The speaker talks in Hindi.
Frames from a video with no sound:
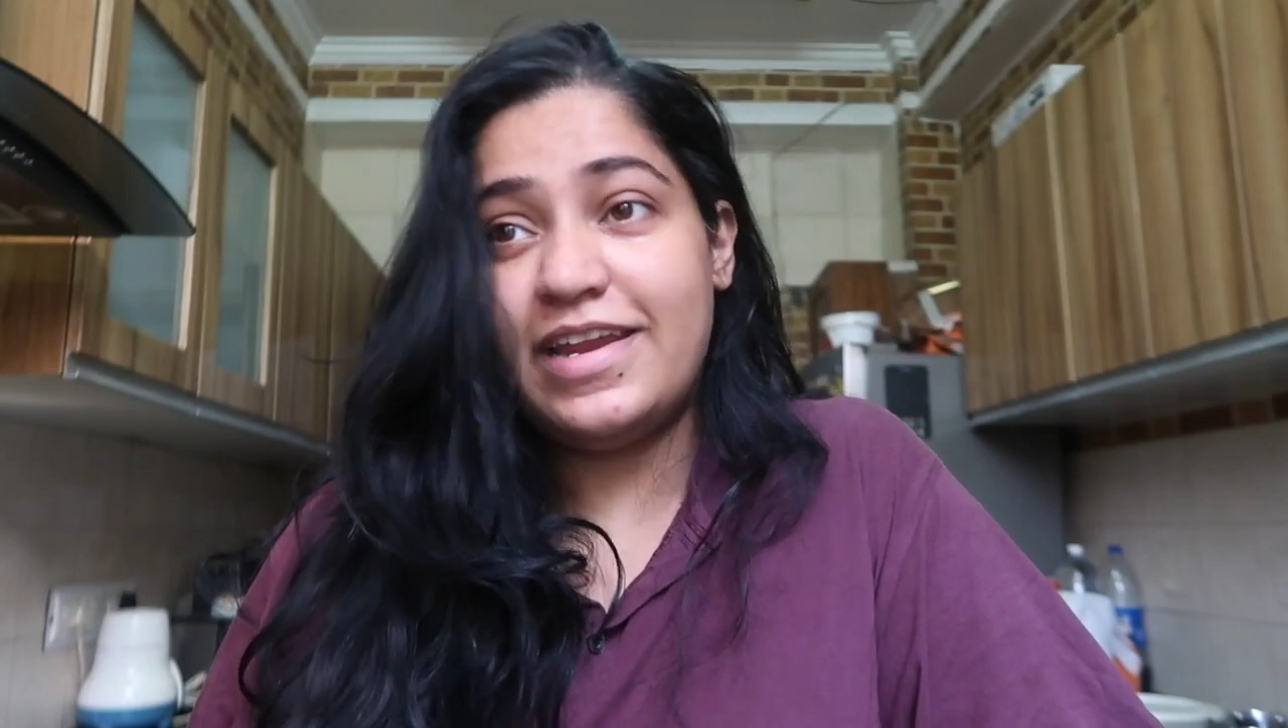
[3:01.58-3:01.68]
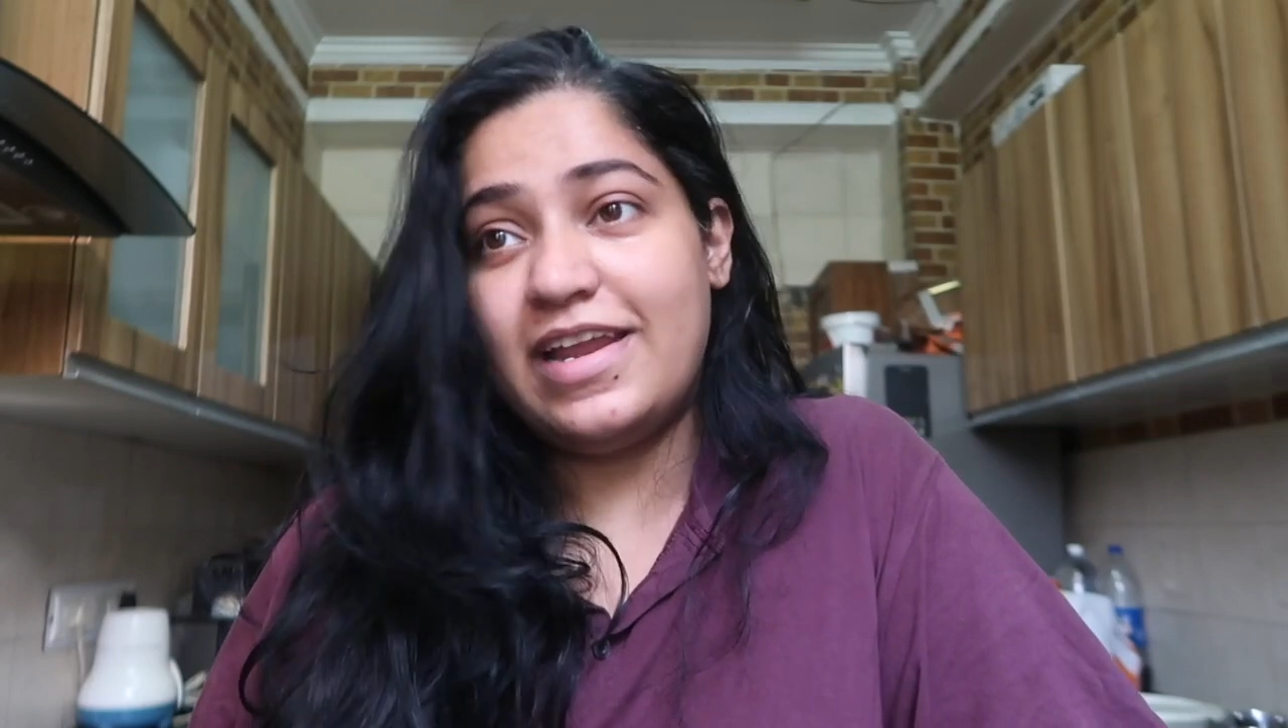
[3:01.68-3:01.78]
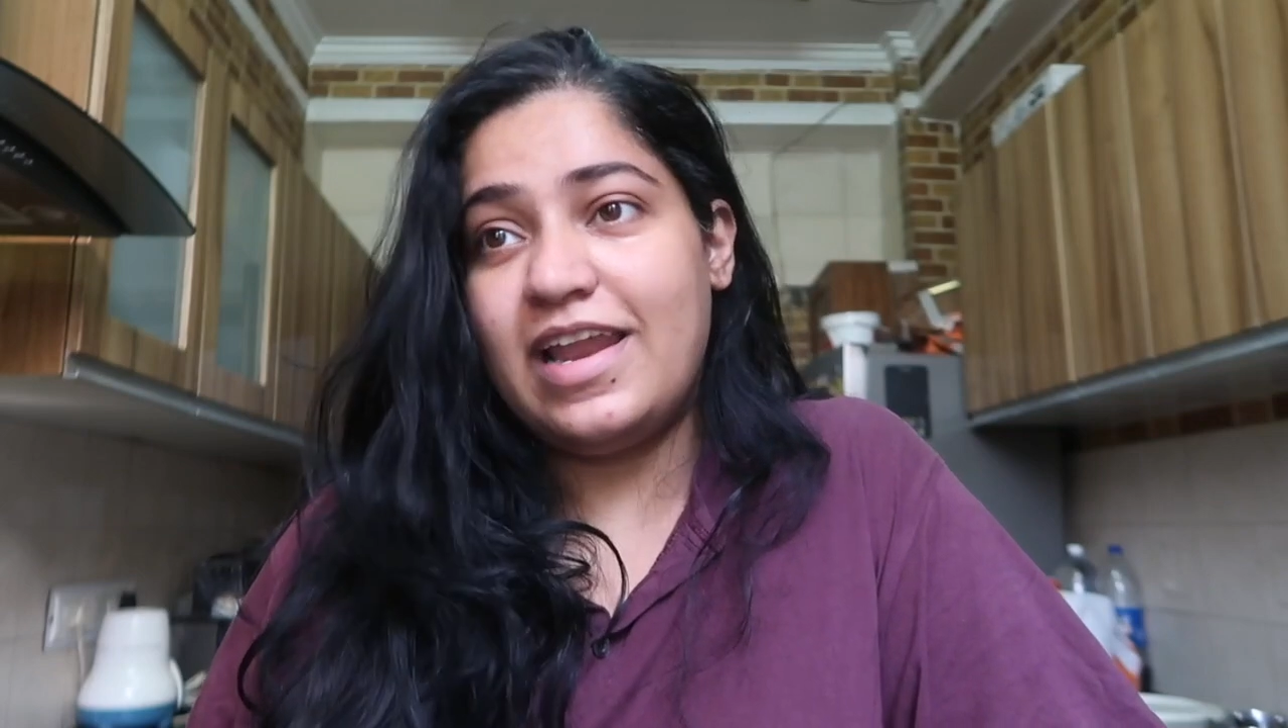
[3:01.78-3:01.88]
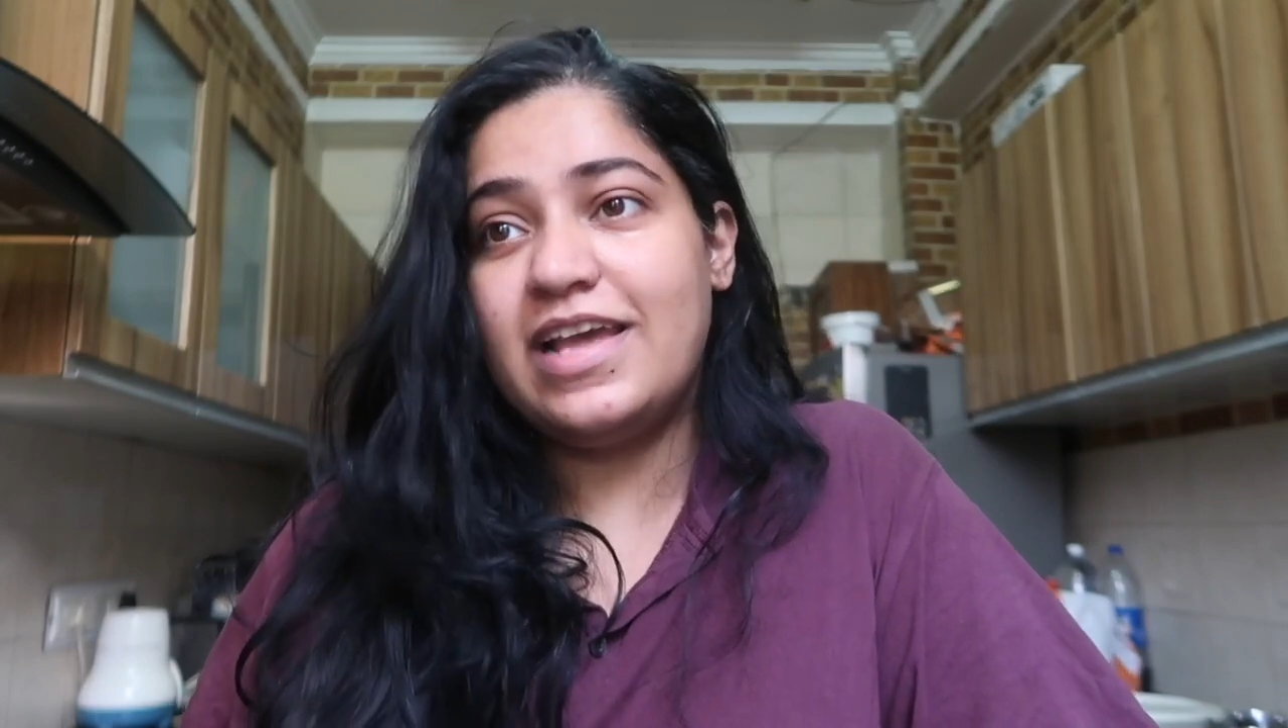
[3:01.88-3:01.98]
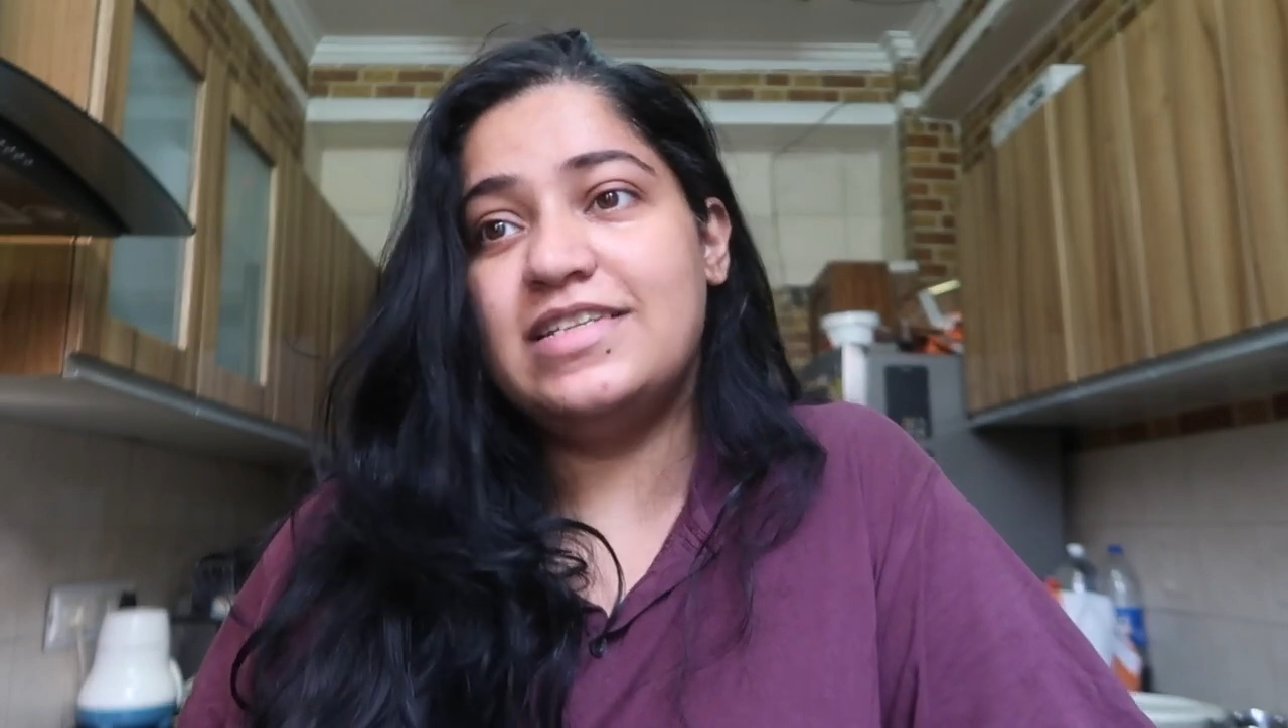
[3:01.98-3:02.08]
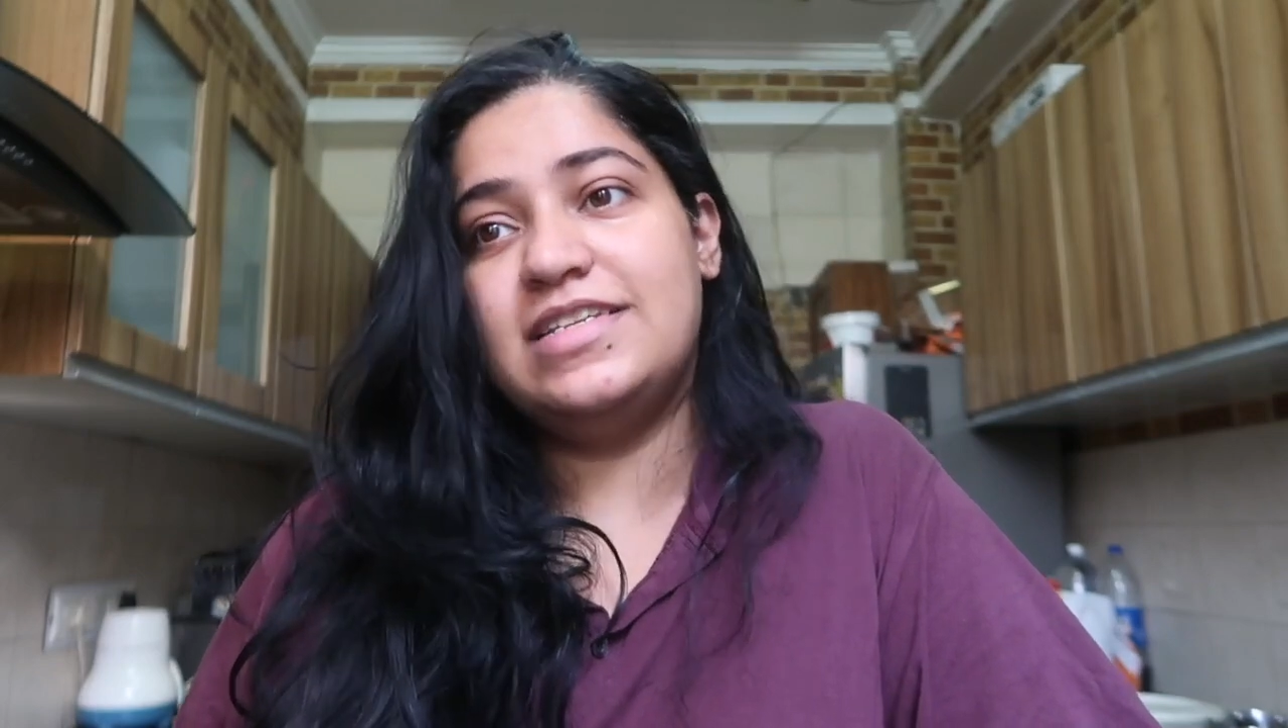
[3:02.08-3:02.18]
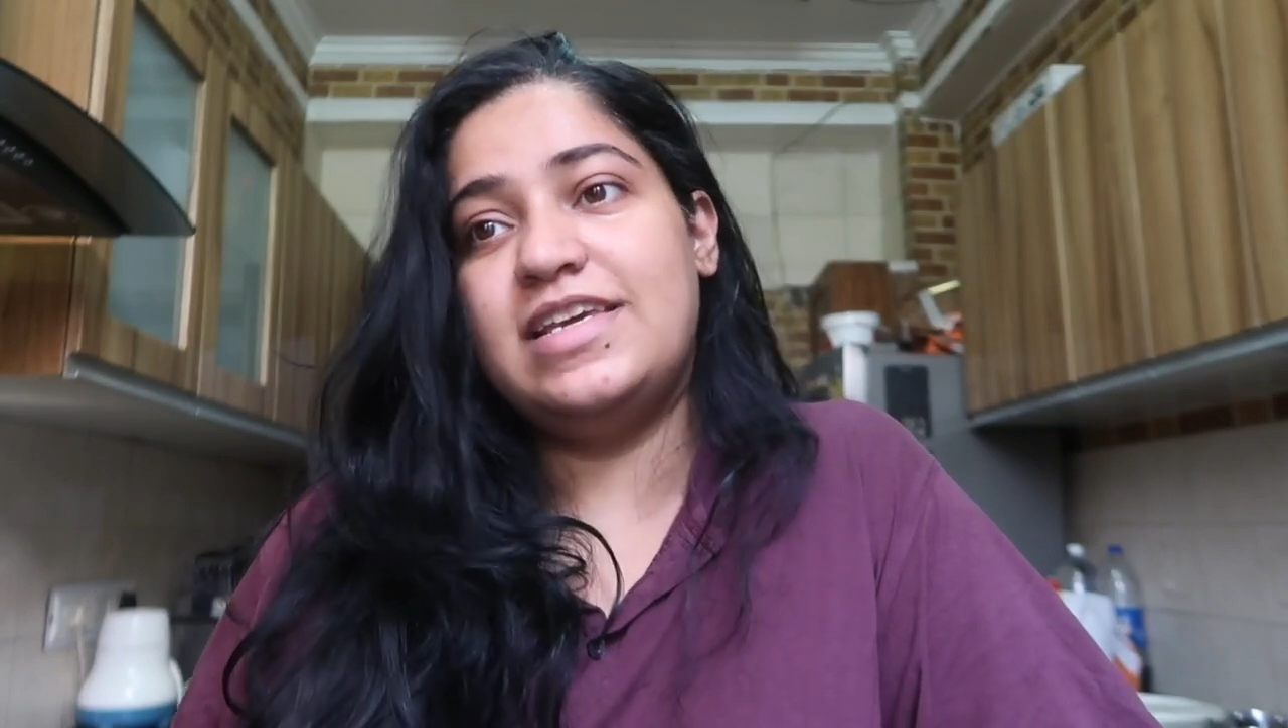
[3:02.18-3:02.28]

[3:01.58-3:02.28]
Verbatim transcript: आई रियलाइज